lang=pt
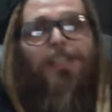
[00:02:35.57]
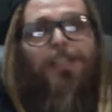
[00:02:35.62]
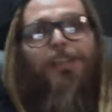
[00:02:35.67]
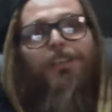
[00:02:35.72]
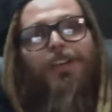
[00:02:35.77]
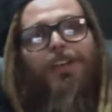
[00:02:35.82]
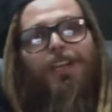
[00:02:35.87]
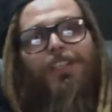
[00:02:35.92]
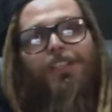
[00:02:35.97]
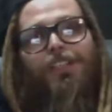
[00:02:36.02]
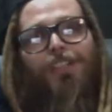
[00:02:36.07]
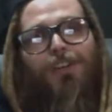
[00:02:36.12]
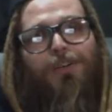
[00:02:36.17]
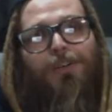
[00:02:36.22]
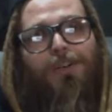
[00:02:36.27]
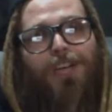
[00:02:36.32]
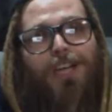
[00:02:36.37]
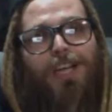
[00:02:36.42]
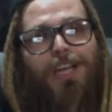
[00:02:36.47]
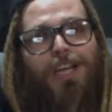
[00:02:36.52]
O cara chegou
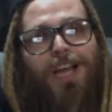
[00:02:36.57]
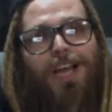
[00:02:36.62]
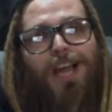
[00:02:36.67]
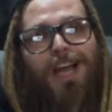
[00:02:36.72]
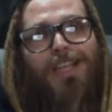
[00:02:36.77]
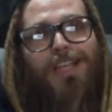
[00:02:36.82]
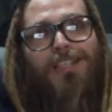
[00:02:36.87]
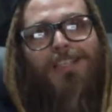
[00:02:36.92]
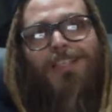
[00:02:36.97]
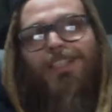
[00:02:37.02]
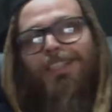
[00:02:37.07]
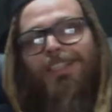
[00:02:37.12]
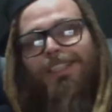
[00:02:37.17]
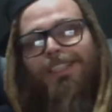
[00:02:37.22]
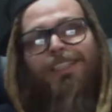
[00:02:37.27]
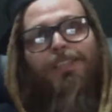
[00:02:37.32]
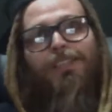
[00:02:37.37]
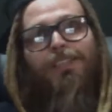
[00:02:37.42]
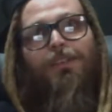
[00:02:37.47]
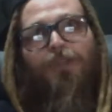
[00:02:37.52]
lá em casa,
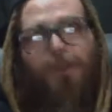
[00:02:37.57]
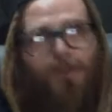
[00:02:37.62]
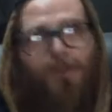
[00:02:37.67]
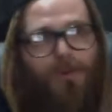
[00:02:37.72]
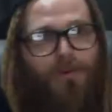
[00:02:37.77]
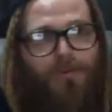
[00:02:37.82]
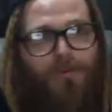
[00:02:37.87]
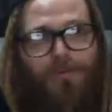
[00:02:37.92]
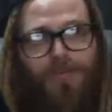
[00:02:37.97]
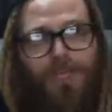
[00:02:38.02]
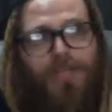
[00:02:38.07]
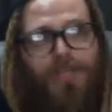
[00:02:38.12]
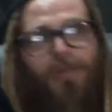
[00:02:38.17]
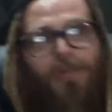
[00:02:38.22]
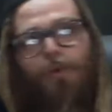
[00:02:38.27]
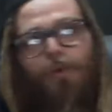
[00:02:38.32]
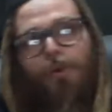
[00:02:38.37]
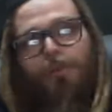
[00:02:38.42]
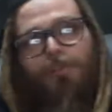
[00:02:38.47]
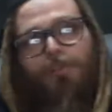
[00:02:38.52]
ou oh, me
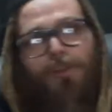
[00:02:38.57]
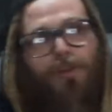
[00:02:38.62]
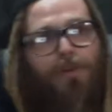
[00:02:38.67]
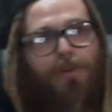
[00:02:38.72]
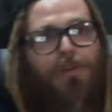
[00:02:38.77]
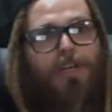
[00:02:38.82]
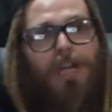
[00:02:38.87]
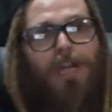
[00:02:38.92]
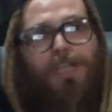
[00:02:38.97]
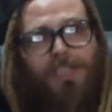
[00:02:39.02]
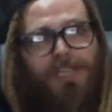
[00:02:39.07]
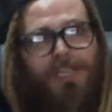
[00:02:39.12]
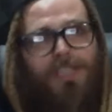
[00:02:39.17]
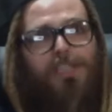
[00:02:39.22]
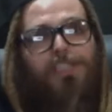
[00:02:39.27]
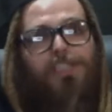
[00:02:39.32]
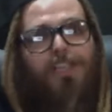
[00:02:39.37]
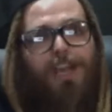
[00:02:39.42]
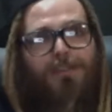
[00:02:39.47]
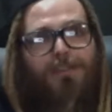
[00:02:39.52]
ligou, falou: oh, cadê a
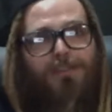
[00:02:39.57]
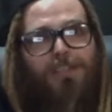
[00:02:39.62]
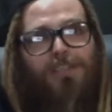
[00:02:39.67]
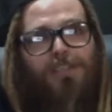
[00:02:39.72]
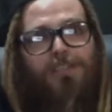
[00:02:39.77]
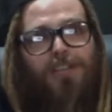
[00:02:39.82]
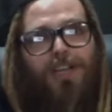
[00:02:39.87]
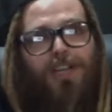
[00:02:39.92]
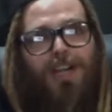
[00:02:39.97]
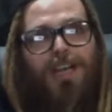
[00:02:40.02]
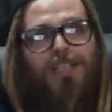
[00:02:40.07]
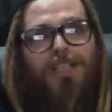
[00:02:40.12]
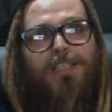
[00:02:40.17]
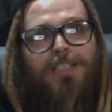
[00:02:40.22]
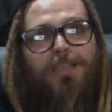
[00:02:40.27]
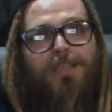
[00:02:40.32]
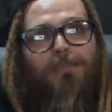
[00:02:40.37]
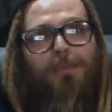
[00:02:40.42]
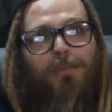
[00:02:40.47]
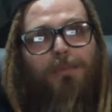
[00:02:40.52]
chave da sua casa
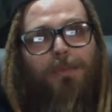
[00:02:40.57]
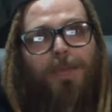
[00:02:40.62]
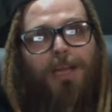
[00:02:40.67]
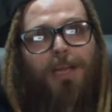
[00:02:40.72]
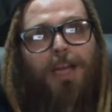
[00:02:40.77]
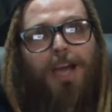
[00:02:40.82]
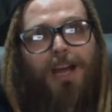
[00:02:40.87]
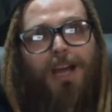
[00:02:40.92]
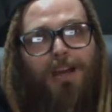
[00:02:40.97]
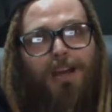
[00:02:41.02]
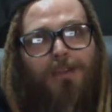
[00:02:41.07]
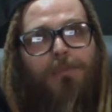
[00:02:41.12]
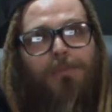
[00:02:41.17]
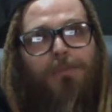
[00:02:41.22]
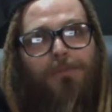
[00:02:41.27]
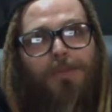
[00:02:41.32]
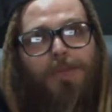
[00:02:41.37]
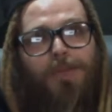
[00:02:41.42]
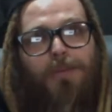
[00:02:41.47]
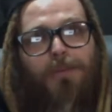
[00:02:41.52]
aqui para eu pegar
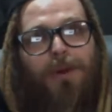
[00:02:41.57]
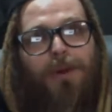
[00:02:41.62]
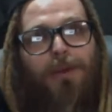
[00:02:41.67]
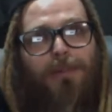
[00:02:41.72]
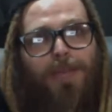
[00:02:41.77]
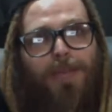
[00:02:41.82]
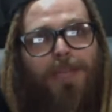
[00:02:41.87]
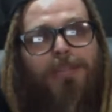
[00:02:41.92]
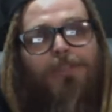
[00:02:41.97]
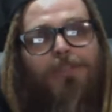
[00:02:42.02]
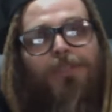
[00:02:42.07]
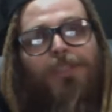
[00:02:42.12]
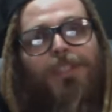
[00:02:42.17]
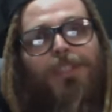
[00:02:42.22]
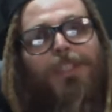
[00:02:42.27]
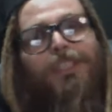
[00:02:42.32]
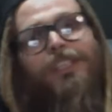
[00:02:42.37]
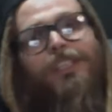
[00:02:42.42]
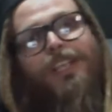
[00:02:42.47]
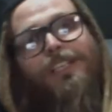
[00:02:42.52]
o equipamento?
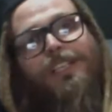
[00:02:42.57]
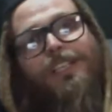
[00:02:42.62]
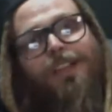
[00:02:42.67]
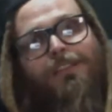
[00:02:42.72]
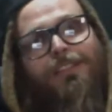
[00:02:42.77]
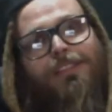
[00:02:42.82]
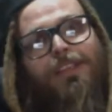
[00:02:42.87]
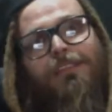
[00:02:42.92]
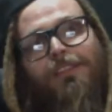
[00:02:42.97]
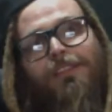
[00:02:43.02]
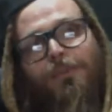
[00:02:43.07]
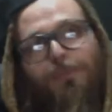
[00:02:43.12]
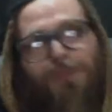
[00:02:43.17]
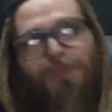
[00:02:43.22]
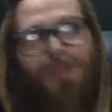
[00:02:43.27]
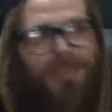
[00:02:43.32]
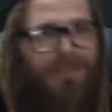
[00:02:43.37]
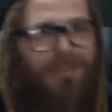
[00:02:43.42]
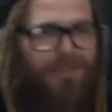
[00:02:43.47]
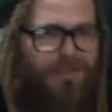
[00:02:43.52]
E a chave estava
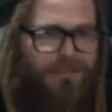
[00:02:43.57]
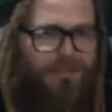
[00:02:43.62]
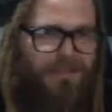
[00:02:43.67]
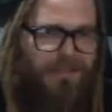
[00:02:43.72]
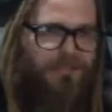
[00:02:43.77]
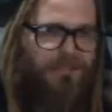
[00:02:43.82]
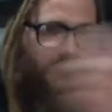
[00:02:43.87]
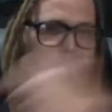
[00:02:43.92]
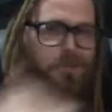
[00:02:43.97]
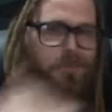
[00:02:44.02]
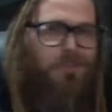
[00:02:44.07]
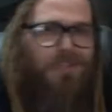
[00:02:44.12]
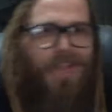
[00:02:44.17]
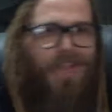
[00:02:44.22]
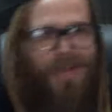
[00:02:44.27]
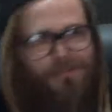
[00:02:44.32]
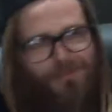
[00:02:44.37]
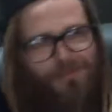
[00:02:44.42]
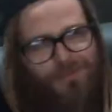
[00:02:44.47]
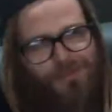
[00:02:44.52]
comigo. Ele teve que
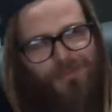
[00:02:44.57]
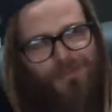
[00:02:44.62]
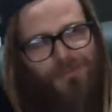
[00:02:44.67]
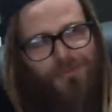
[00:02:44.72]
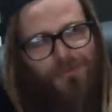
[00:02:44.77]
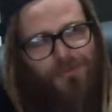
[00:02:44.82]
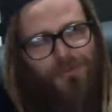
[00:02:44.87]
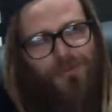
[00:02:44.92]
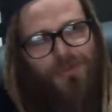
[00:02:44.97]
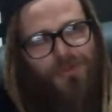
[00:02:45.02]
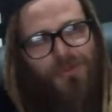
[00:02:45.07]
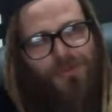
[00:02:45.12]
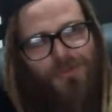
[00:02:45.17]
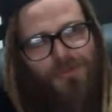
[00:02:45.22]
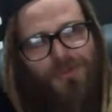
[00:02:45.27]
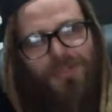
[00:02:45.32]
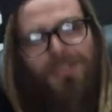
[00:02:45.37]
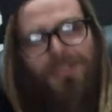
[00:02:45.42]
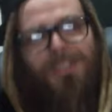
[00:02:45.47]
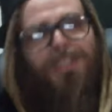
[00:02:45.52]
voltar para o
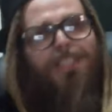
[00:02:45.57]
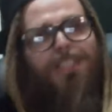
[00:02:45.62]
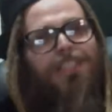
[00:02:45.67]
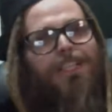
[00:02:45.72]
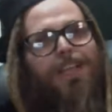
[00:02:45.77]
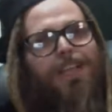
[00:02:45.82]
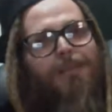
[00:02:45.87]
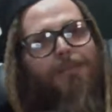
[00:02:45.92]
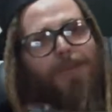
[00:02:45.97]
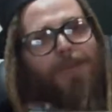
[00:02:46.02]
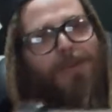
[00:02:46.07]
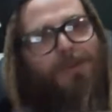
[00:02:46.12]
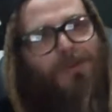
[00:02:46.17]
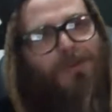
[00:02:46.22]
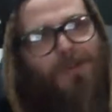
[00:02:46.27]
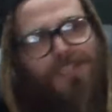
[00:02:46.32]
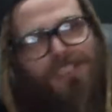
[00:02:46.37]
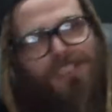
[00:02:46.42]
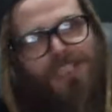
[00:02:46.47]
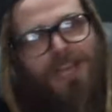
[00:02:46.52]
estúdio, né, pegou
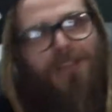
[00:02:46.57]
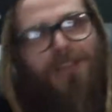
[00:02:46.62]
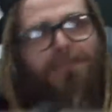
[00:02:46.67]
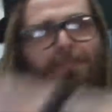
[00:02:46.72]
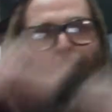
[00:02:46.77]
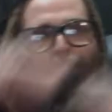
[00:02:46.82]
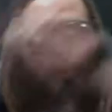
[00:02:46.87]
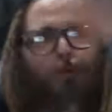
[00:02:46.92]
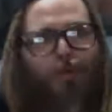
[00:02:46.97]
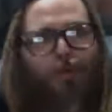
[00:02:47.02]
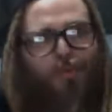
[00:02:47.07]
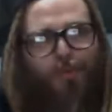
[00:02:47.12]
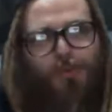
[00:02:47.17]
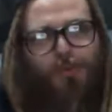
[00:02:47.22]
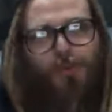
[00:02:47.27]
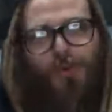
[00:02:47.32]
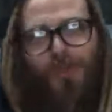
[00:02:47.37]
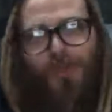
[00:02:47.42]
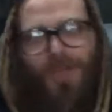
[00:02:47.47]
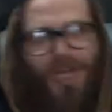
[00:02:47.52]
a chave,
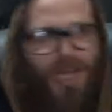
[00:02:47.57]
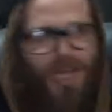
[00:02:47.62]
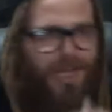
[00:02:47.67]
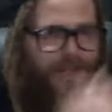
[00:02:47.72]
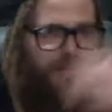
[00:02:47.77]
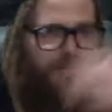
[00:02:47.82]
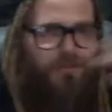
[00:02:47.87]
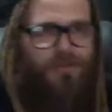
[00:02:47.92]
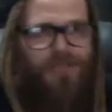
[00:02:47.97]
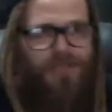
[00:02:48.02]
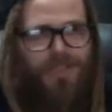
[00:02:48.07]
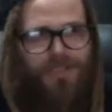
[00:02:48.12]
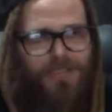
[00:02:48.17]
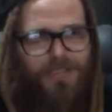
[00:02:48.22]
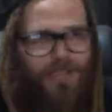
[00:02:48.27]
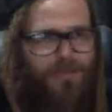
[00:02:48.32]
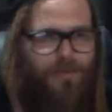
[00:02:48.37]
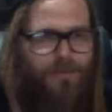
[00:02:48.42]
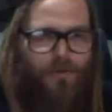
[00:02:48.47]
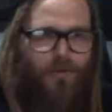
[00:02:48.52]
voltou lá. Isso já
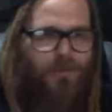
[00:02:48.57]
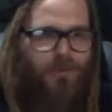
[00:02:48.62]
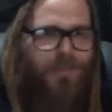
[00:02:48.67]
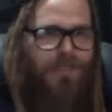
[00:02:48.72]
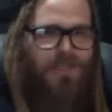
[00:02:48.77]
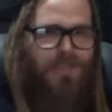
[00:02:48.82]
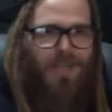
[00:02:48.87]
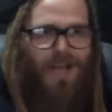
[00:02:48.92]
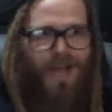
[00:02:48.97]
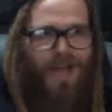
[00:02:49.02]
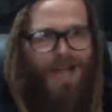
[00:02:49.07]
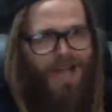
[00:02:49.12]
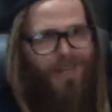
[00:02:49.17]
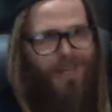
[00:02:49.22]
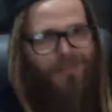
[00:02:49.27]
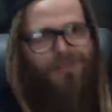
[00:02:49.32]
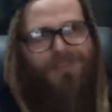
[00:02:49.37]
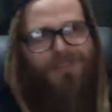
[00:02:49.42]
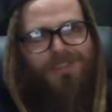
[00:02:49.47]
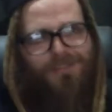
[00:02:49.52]
atrasou o
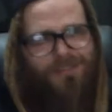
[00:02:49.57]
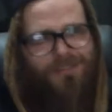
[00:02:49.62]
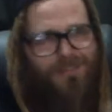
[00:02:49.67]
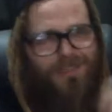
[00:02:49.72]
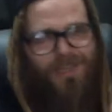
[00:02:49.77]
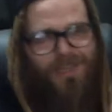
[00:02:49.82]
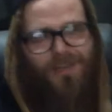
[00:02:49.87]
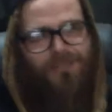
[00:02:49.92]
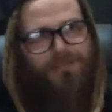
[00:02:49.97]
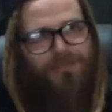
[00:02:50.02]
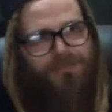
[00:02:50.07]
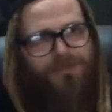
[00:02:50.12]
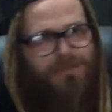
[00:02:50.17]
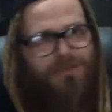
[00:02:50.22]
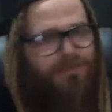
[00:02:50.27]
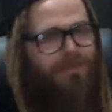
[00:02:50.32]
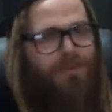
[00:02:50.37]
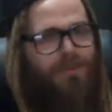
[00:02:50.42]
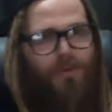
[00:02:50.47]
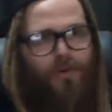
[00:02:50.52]
ensaio, isso já
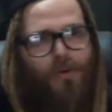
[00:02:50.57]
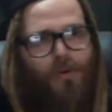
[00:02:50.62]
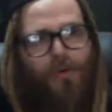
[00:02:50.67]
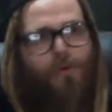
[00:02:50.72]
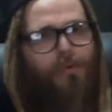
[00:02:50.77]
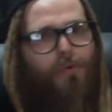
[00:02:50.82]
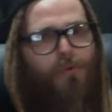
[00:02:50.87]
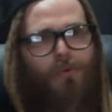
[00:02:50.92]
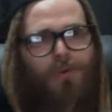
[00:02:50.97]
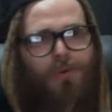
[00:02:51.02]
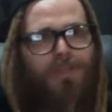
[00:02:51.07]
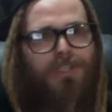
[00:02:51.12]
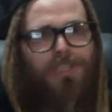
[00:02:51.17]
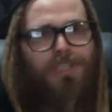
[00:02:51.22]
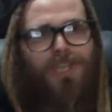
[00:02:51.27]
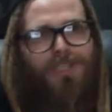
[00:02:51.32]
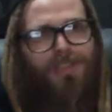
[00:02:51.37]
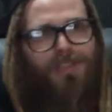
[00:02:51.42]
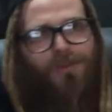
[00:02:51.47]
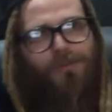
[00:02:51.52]
ficou ruim,
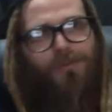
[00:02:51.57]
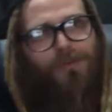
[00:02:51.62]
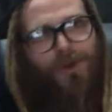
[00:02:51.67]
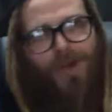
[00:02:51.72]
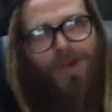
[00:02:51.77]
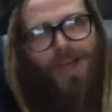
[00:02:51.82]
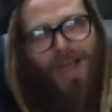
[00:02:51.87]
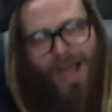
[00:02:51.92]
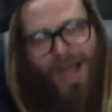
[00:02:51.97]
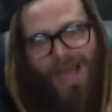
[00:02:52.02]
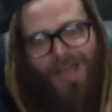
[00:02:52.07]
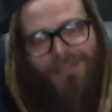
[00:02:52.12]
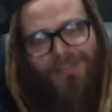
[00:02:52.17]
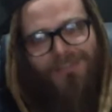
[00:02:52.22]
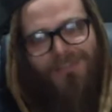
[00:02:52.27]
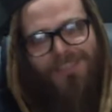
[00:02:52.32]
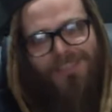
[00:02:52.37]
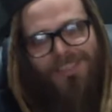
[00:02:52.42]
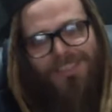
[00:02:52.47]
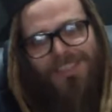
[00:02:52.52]
já deu mal errado.
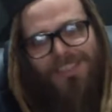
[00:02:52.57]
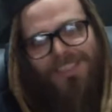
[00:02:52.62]
Né?